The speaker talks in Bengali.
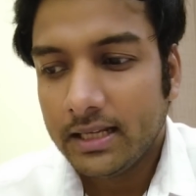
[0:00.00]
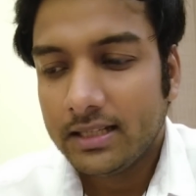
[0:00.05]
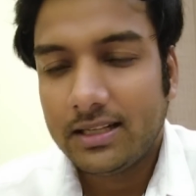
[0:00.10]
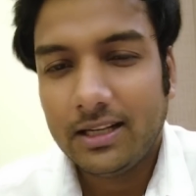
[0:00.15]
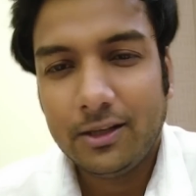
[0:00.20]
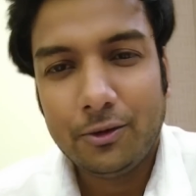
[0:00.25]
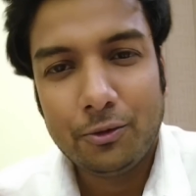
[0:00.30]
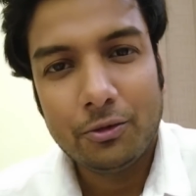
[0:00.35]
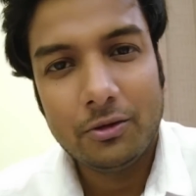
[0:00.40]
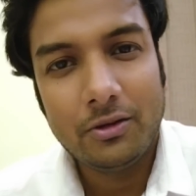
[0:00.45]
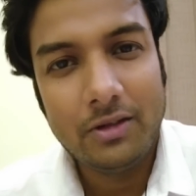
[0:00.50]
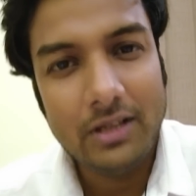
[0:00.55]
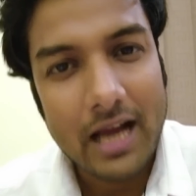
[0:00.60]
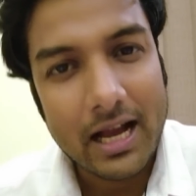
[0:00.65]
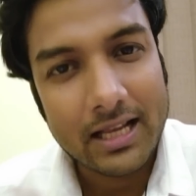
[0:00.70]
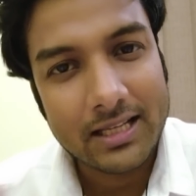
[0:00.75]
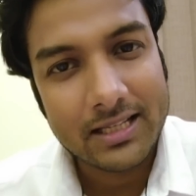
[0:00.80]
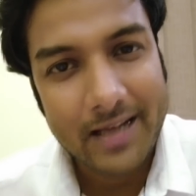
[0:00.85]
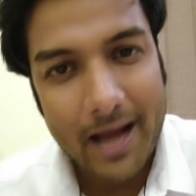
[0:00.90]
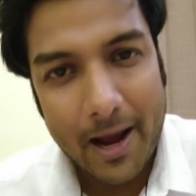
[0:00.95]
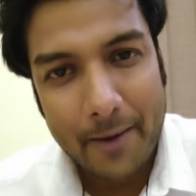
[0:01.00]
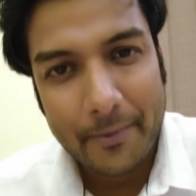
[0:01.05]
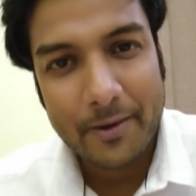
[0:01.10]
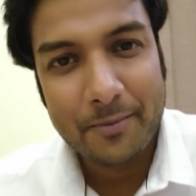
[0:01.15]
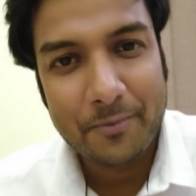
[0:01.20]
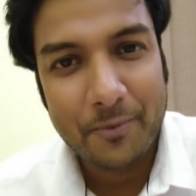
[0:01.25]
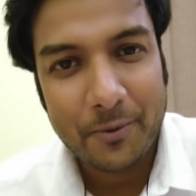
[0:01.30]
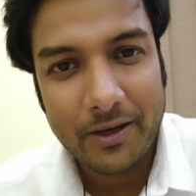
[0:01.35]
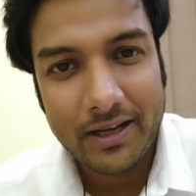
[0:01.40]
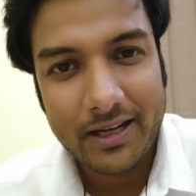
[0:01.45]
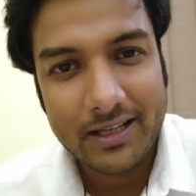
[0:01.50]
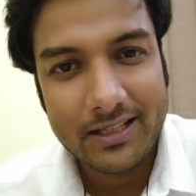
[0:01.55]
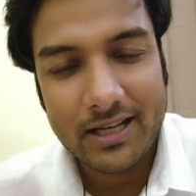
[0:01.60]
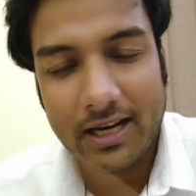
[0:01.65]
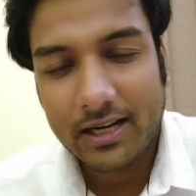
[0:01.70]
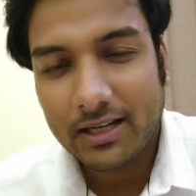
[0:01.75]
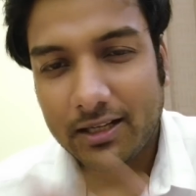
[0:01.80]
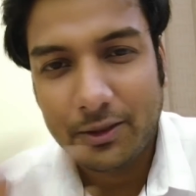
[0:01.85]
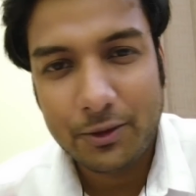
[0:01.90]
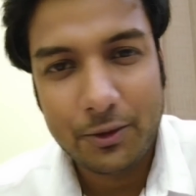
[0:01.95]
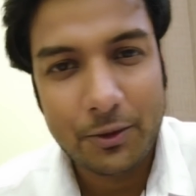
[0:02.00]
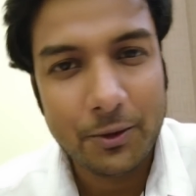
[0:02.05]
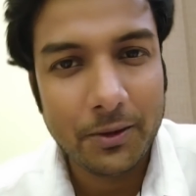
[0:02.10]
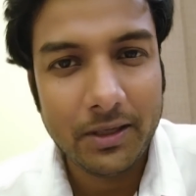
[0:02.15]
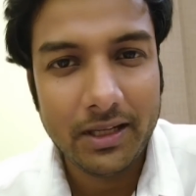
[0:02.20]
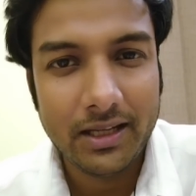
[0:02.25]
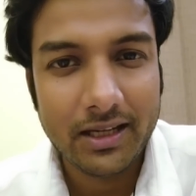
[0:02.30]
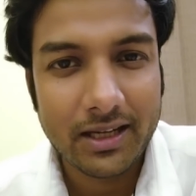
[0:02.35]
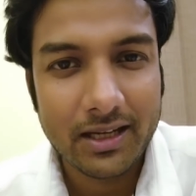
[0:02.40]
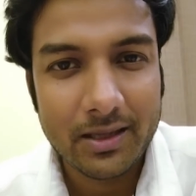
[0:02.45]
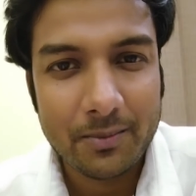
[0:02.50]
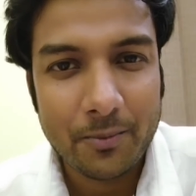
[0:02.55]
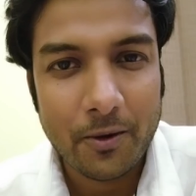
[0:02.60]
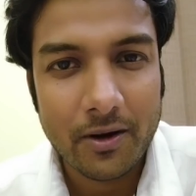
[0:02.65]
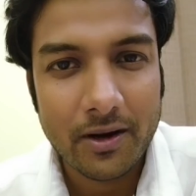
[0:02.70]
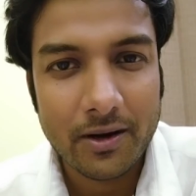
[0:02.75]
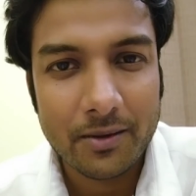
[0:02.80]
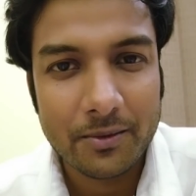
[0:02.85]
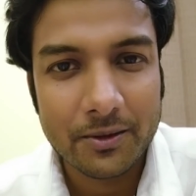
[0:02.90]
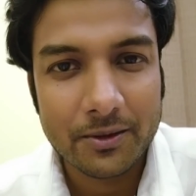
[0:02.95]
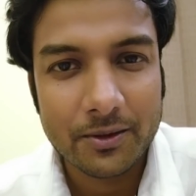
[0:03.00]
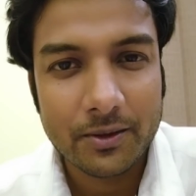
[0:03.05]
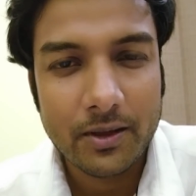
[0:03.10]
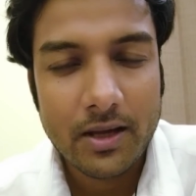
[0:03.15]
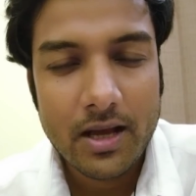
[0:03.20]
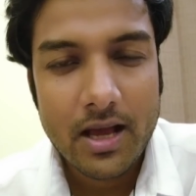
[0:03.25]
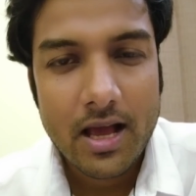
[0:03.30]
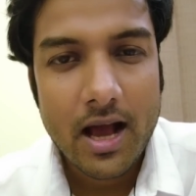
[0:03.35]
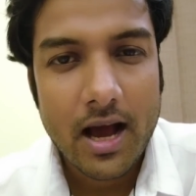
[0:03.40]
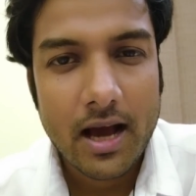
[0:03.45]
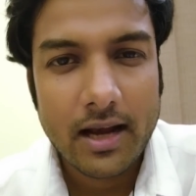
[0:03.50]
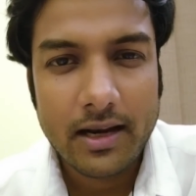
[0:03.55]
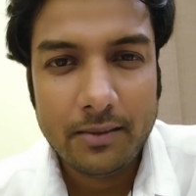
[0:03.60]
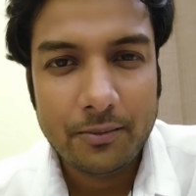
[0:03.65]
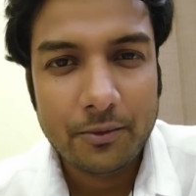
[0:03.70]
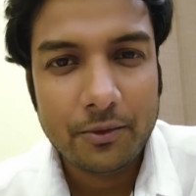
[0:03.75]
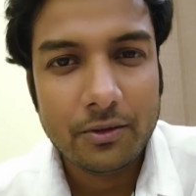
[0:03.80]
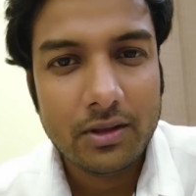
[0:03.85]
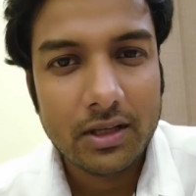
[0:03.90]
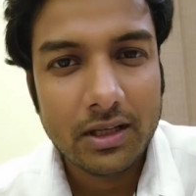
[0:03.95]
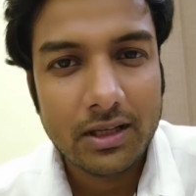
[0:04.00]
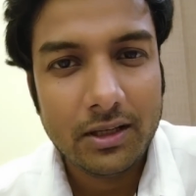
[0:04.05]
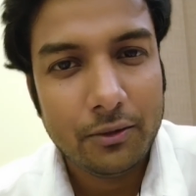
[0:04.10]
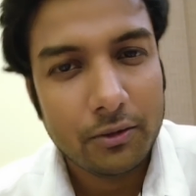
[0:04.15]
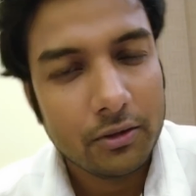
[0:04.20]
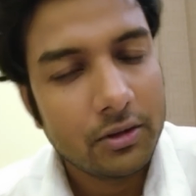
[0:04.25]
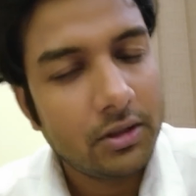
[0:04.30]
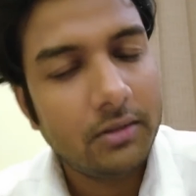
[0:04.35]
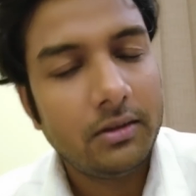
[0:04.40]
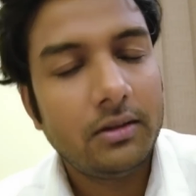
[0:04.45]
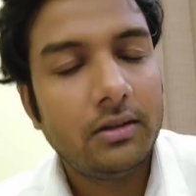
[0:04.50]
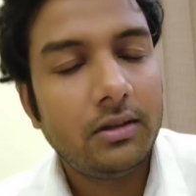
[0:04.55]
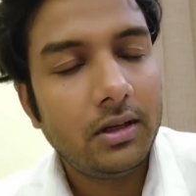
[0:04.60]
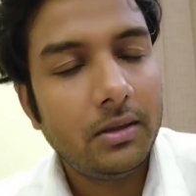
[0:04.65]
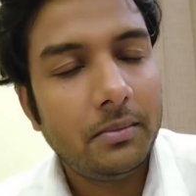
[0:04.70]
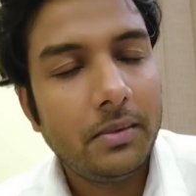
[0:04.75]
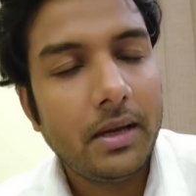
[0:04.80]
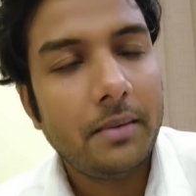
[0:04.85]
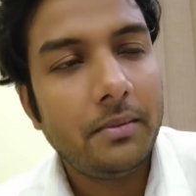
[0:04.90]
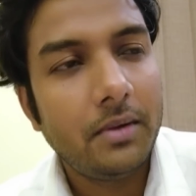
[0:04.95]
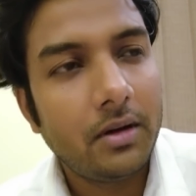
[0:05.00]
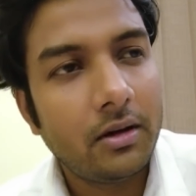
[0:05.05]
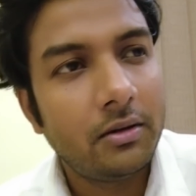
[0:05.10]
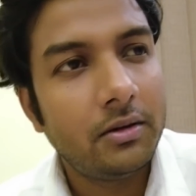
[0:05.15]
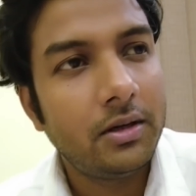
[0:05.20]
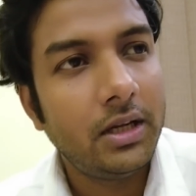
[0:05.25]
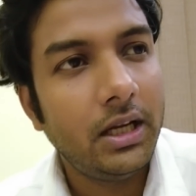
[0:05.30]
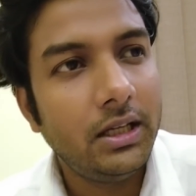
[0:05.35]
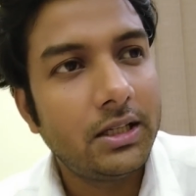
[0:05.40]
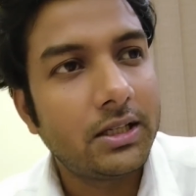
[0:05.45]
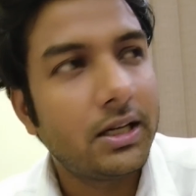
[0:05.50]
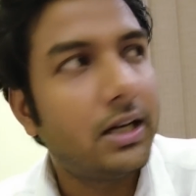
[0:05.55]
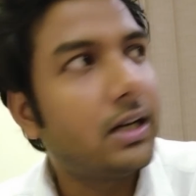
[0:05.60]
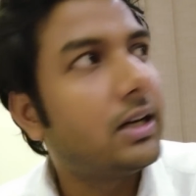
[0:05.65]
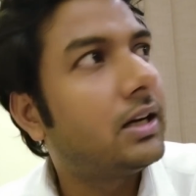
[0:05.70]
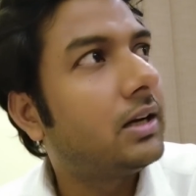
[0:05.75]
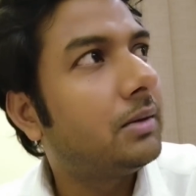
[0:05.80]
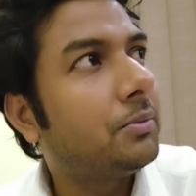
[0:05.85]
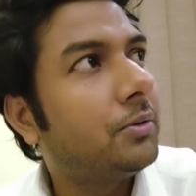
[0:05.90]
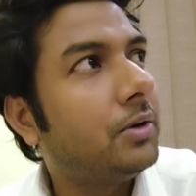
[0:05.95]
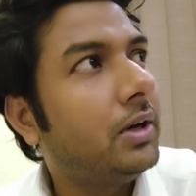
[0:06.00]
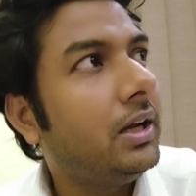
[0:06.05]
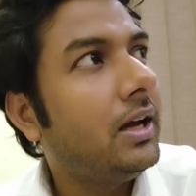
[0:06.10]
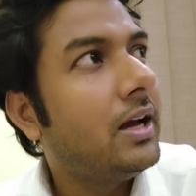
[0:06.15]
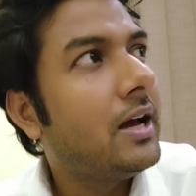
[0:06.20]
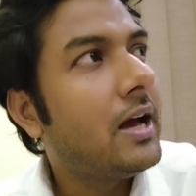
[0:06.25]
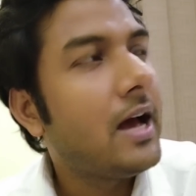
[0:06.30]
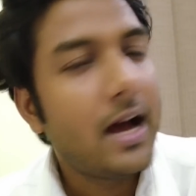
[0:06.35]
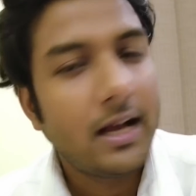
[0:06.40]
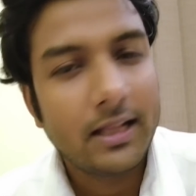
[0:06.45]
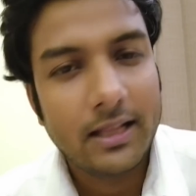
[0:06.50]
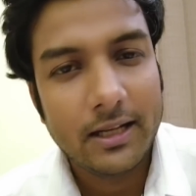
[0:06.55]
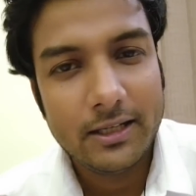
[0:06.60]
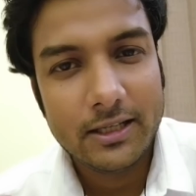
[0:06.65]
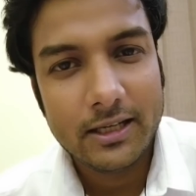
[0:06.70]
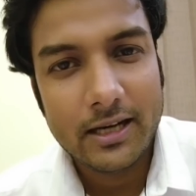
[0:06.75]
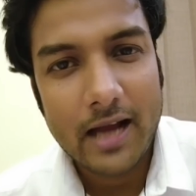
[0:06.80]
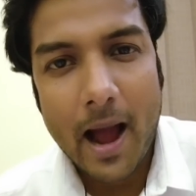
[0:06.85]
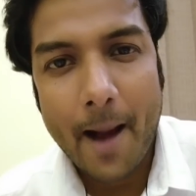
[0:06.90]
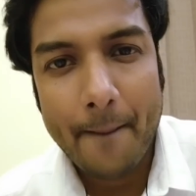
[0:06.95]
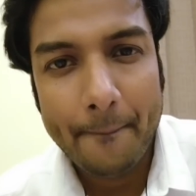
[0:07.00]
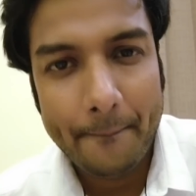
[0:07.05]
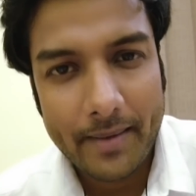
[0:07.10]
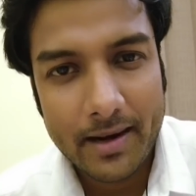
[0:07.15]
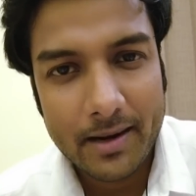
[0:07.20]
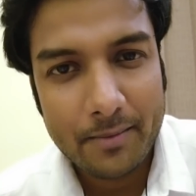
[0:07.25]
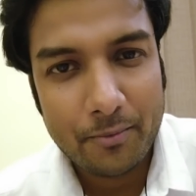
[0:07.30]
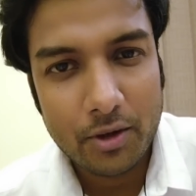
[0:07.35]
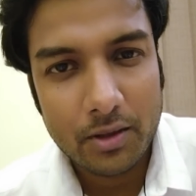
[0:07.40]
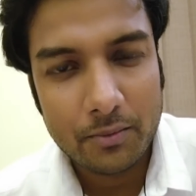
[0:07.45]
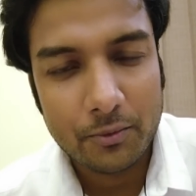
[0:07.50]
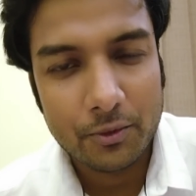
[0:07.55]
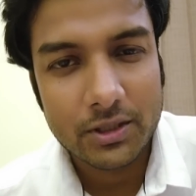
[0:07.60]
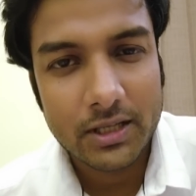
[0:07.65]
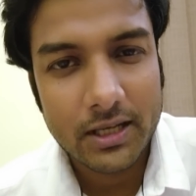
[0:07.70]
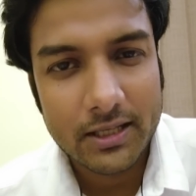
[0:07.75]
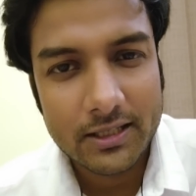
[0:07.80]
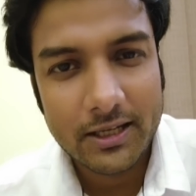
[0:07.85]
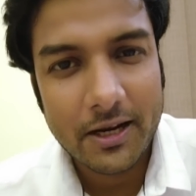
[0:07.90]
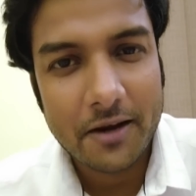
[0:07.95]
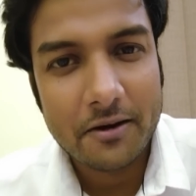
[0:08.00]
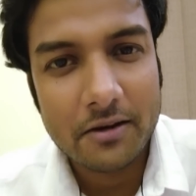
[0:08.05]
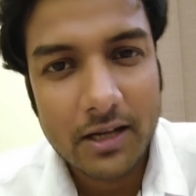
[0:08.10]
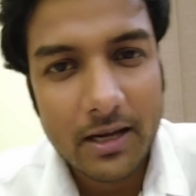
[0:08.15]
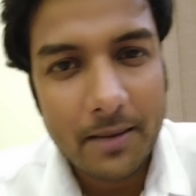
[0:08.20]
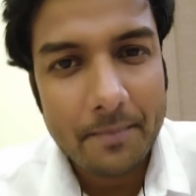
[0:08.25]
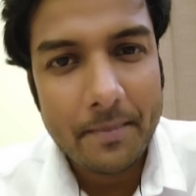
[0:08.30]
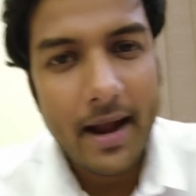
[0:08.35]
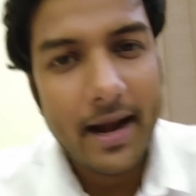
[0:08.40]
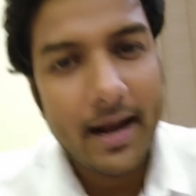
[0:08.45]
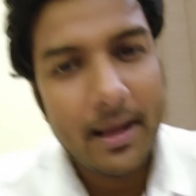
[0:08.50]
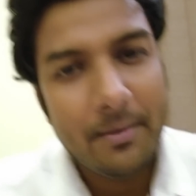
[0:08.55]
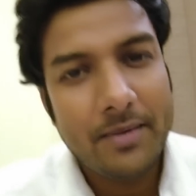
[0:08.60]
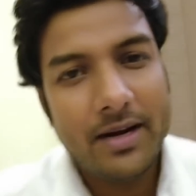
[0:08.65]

সেই দুটোই আজকে আবার পরে যাচ্ছে আর কিচ্ছু নেই এখানে পরার মতো আর এই মুহূর্তে কী করছি বলতে আমি আমি এখন এই শার্টটা পরে তার নিচে একটা হাফ প্যান্ট পরে বসে আছি কারণ কিনা ম্যাডাম